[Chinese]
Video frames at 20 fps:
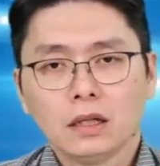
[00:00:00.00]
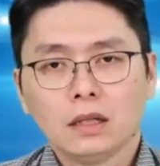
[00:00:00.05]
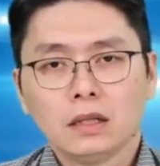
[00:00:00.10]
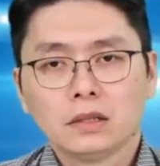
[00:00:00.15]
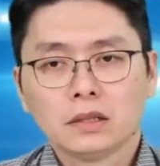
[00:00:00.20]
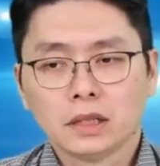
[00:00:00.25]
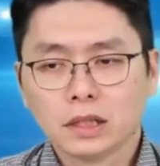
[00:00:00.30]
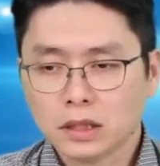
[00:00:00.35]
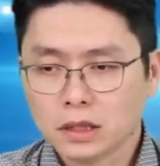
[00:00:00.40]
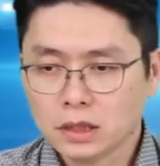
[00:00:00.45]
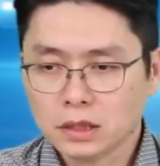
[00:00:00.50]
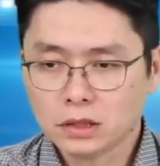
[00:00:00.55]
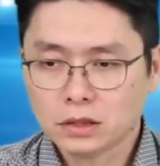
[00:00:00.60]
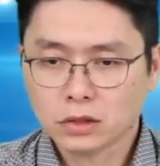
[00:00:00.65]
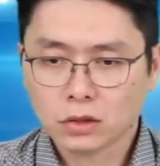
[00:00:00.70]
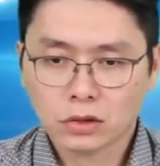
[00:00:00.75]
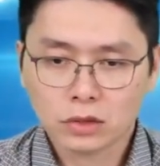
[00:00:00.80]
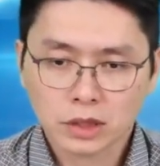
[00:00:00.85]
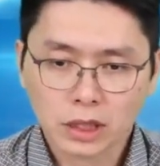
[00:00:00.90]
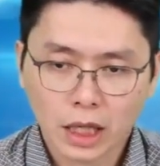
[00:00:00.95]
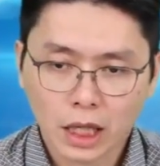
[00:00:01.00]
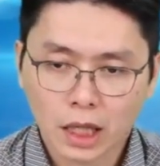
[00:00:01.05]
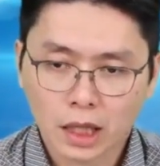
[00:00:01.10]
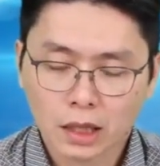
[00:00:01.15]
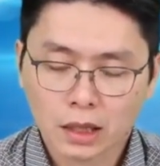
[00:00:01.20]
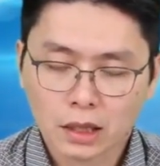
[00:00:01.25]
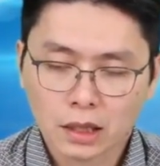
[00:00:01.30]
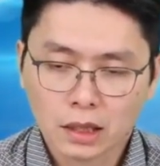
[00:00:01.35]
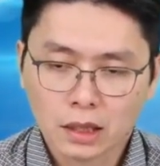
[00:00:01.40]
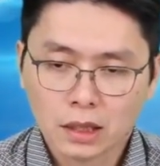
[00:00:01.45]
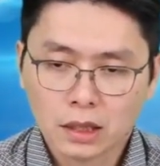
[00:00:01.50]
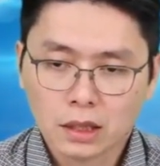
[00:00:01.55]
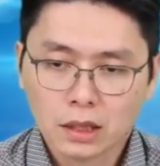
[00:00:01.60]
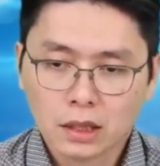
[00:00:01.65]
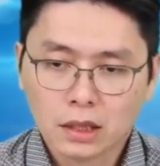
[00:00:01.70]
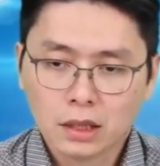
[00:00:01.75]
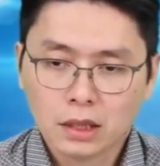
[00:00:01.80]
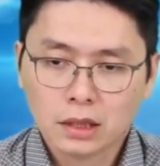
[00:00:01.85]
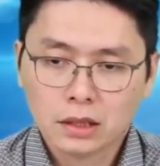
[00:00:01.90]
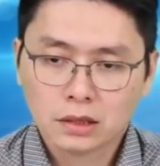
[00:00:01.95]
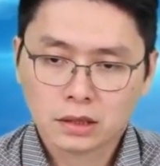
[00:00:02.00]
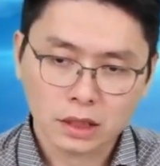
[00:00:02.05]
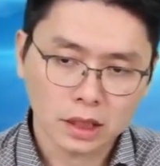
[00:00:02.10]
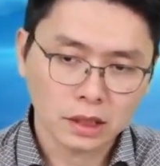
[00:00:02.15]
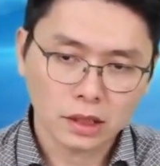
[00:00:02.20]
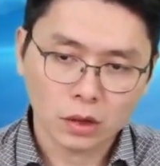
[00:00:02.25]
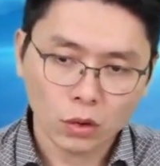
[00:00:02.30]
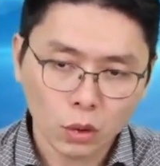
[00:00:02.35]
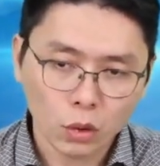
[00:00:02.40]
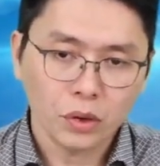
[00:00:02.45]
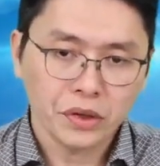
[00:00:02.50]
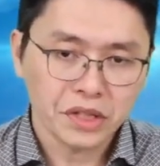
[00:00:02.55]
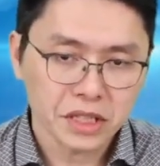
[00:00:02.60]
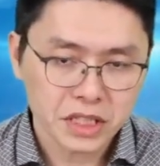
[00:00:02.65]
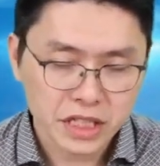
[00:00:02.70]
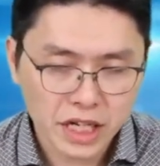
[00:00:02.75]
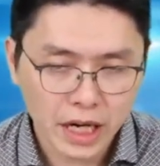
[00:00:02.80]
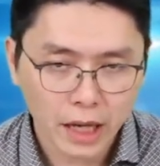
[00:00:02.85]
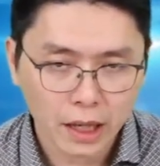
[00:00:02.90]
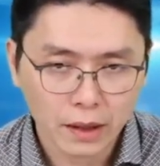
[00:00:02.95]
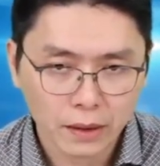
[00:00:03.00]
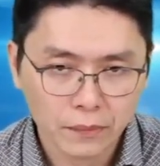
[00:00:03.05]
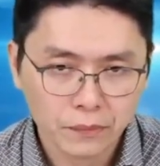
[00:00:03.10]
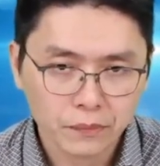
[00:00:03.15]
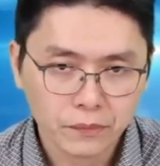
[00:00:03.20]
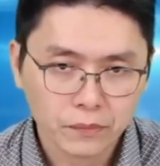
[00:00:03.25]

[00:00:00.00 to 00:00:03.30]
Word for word: 谁的营收强，谁的获利强，